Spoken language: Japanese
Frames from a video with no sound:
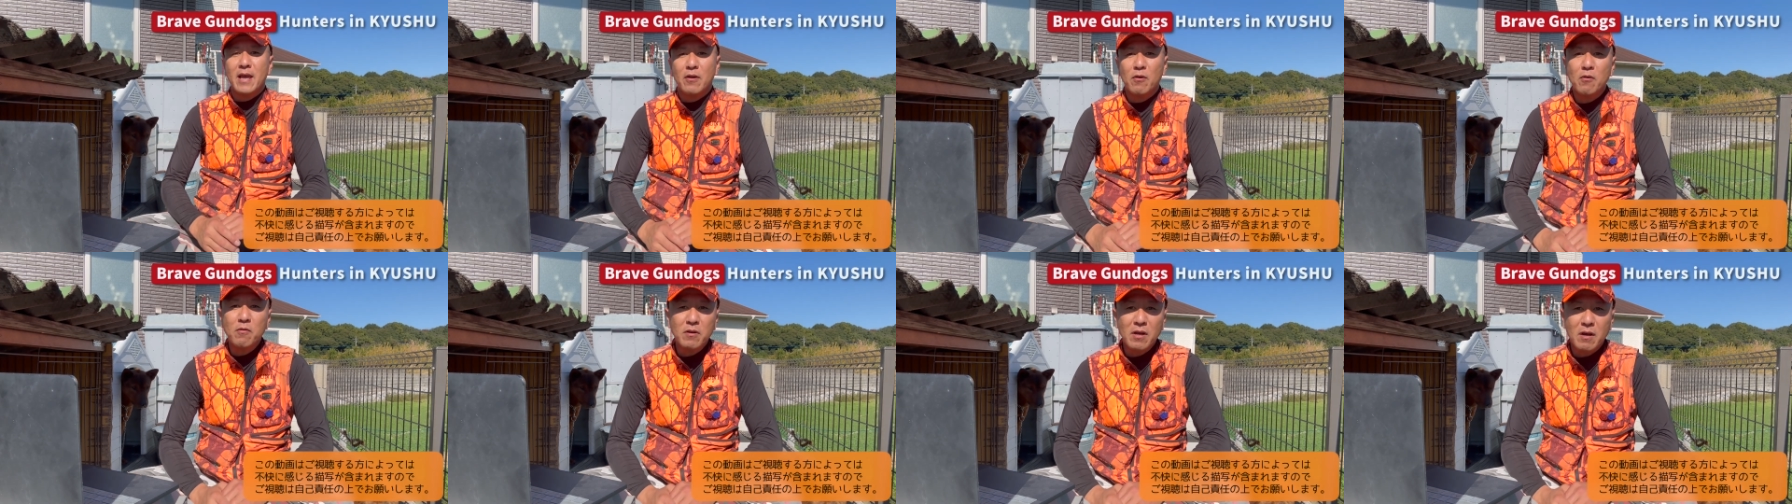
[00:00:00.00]

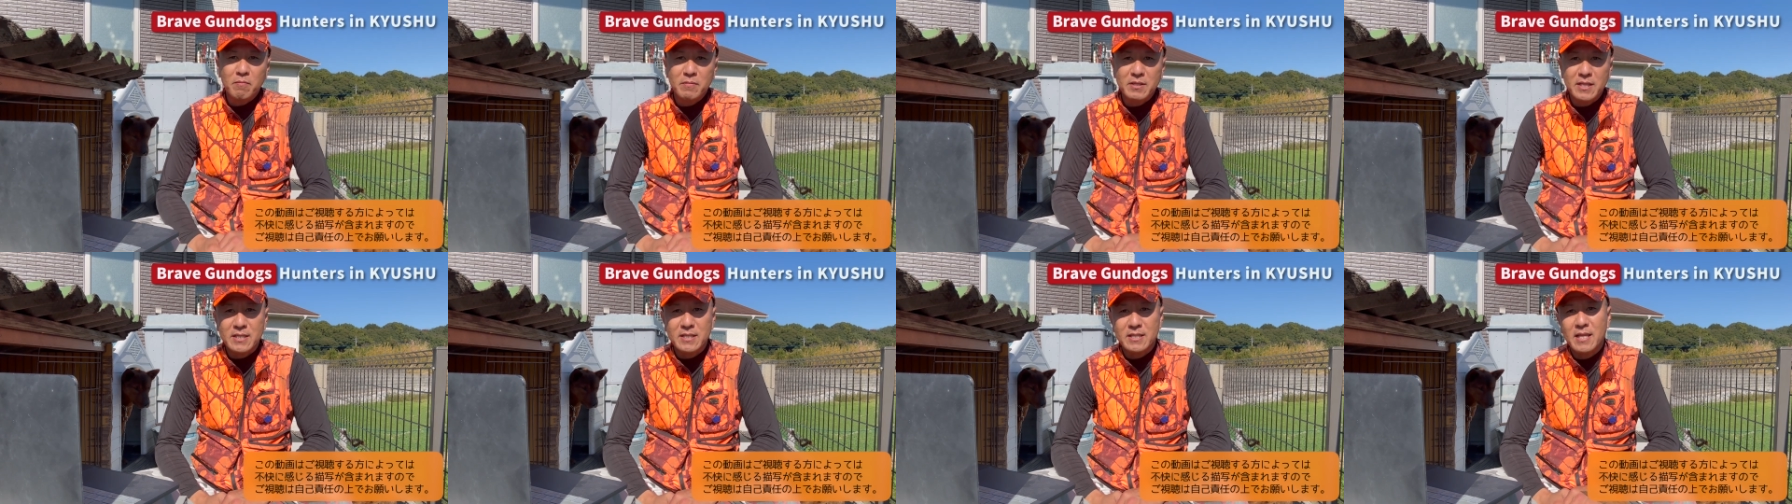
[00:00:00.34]
今回
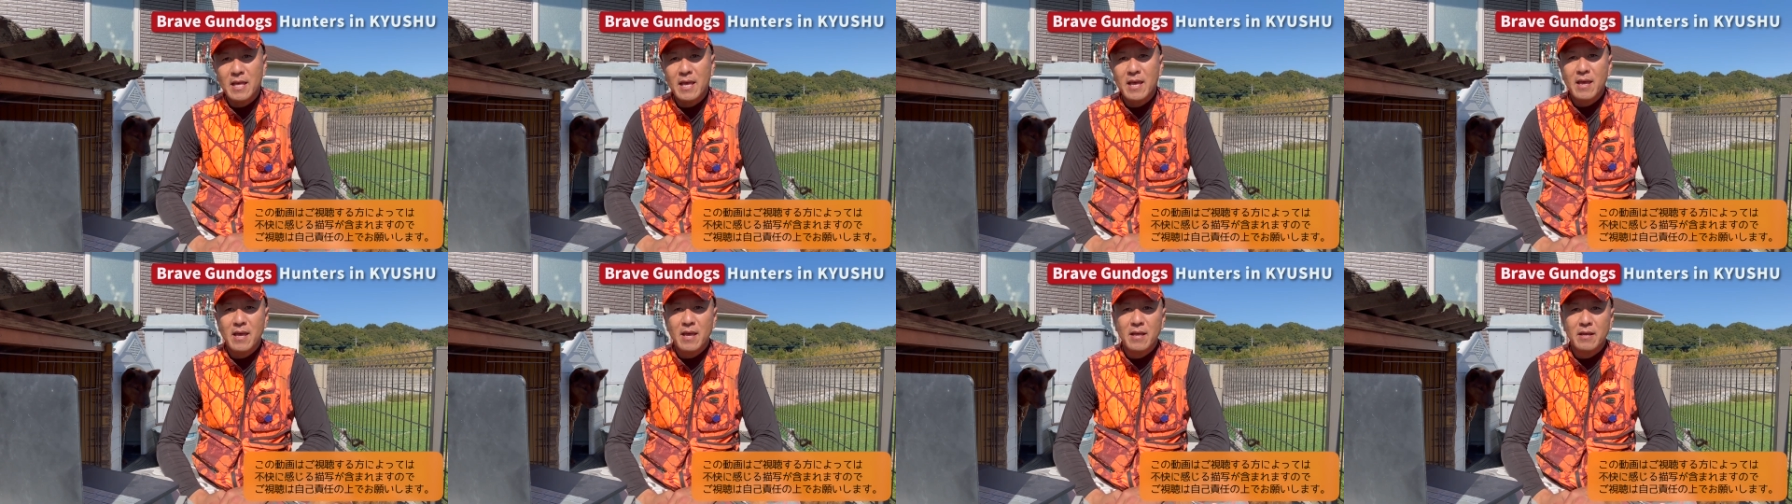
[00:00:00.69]
もです
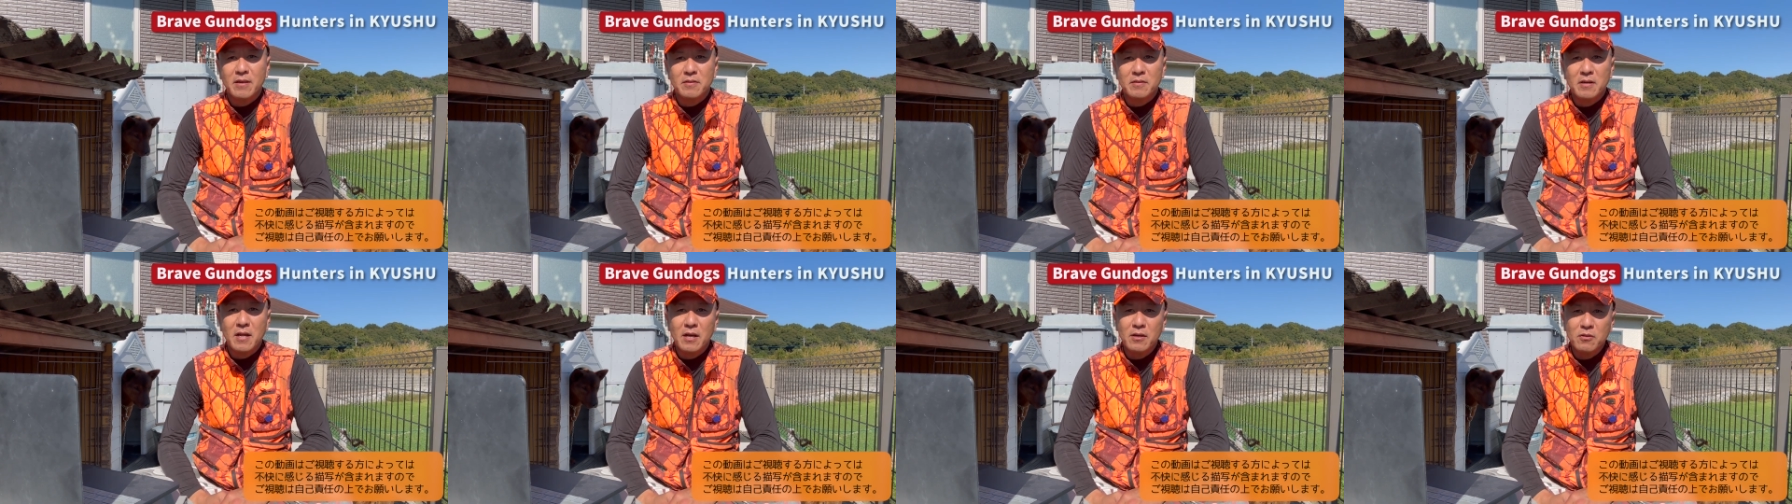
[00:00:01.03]
ね、
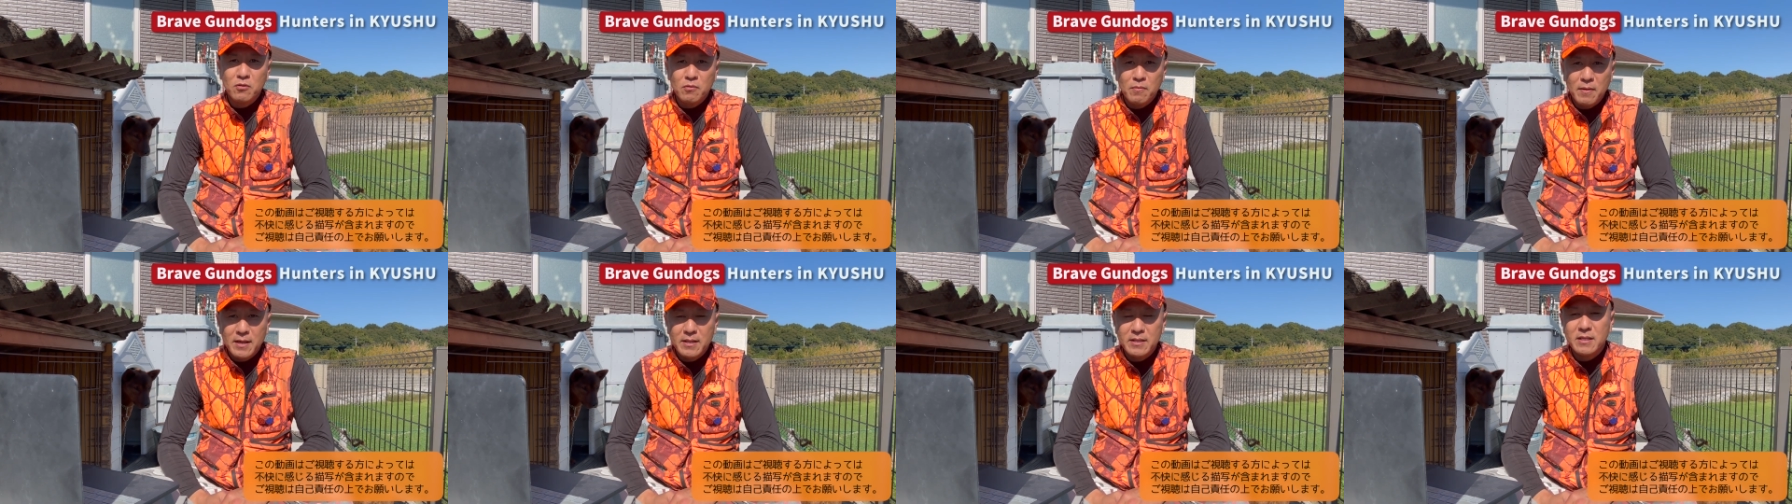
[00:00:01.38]

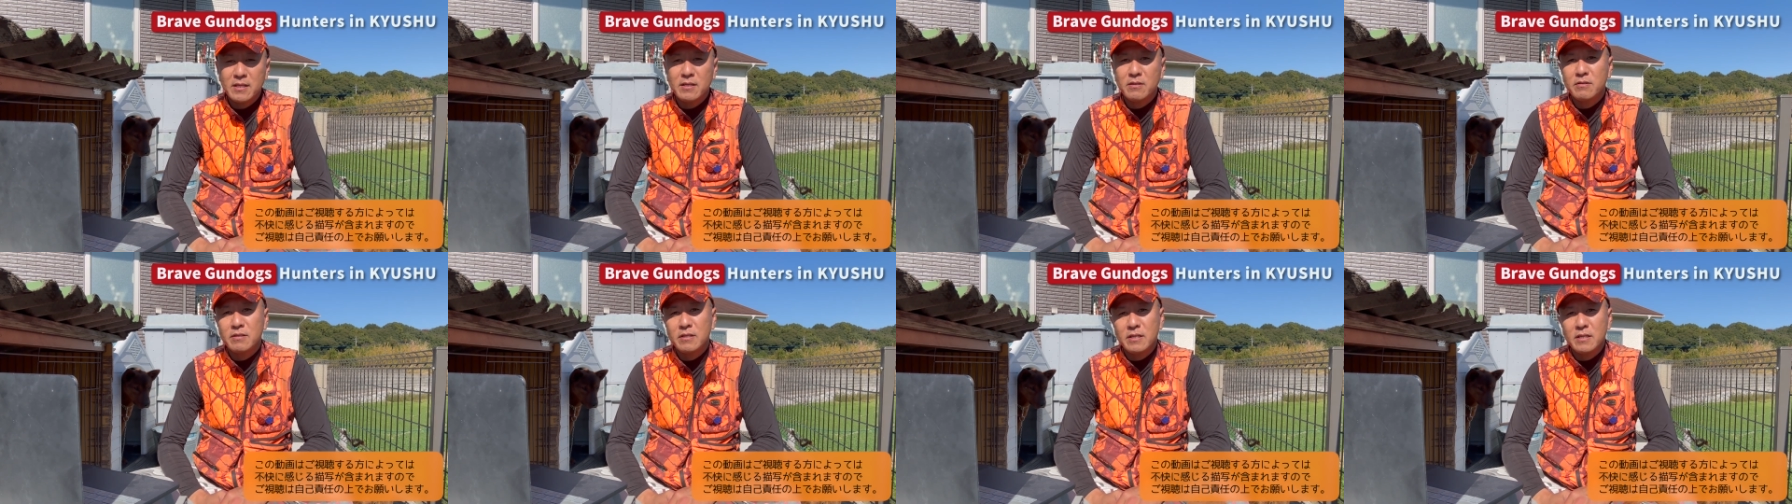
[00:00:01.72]

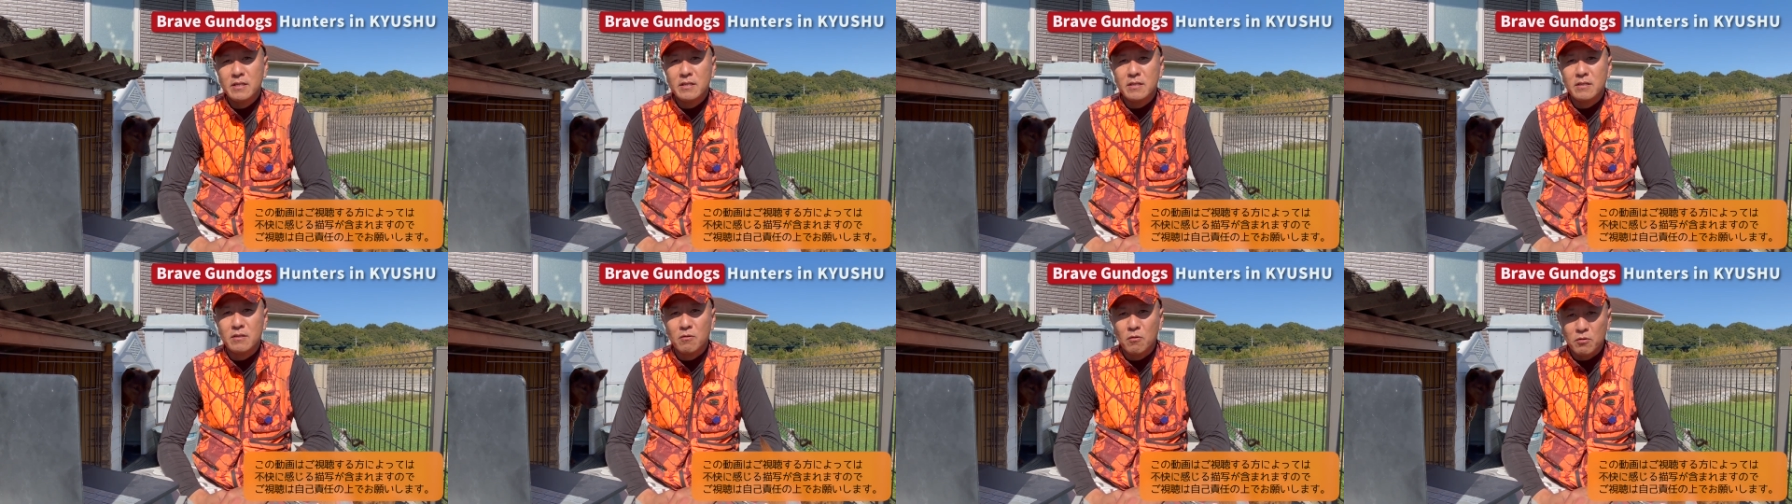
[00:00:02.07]
クラウドファンディング
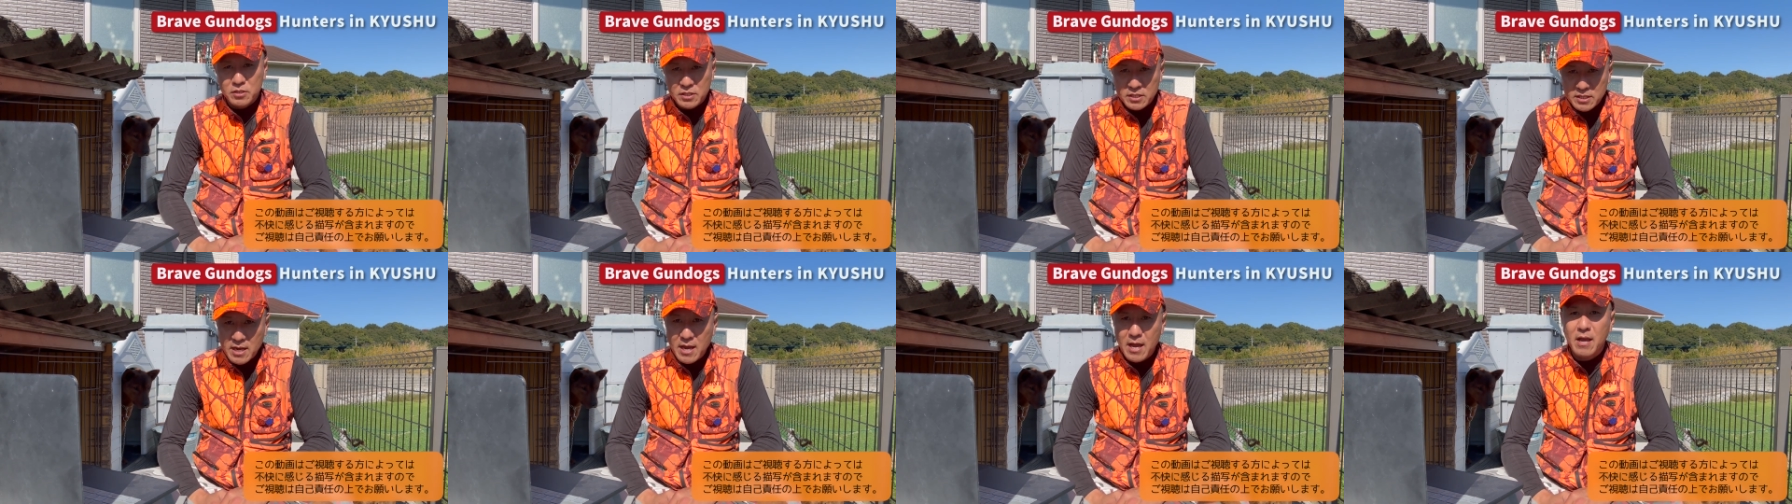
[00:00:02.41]
にご
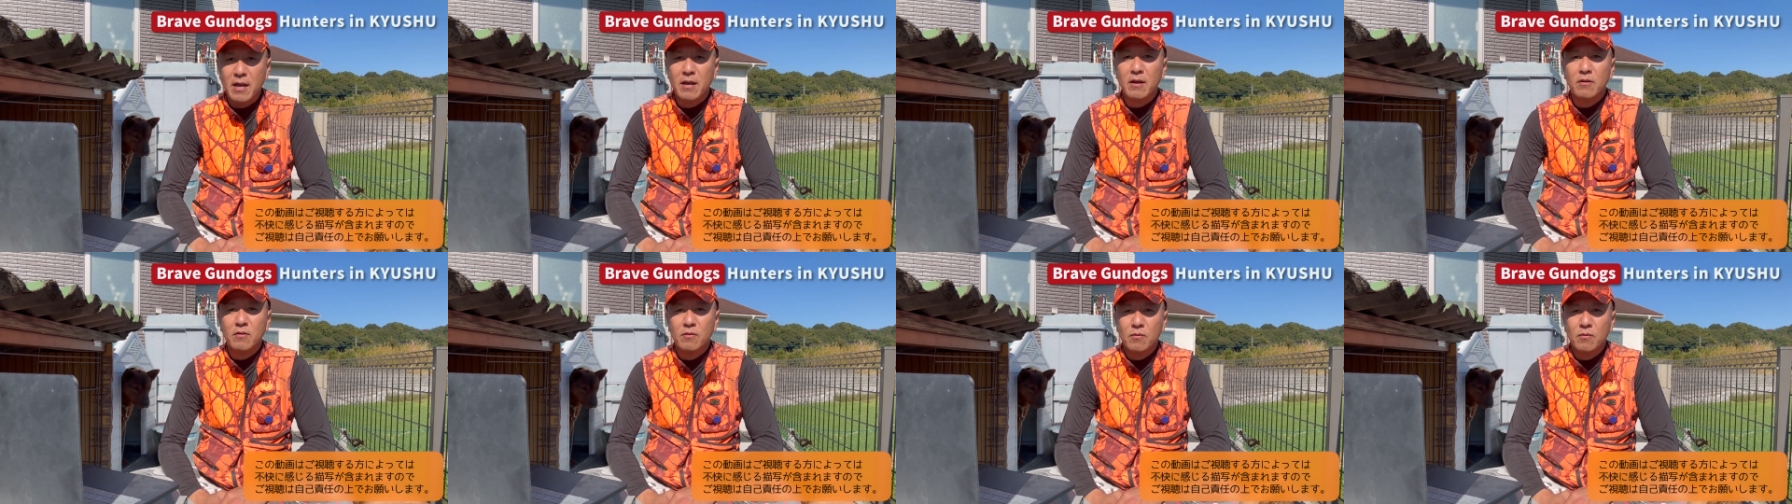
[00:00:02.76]
支援、